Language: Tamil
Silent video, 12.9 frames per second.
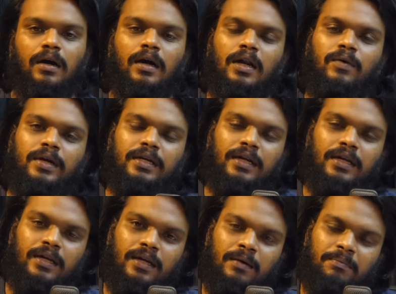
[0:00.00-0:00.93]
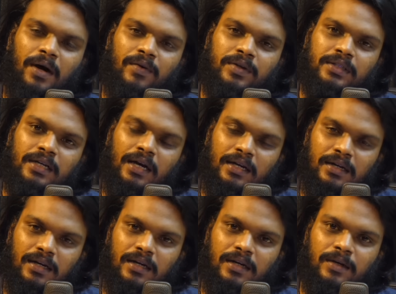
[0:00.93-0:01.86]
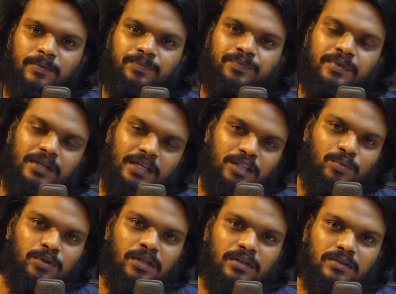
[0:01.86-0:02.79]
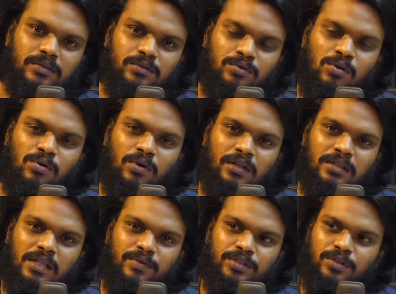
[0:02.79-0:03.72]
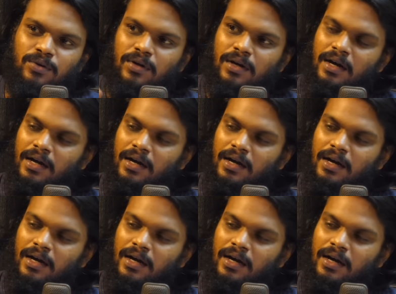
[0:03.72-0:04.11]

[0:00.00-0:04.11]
கலவாணி கண்ணையா பாவத்தை கணக்கில் ஏற்றி விட்ட ஸோ அதுதான் விஷயம்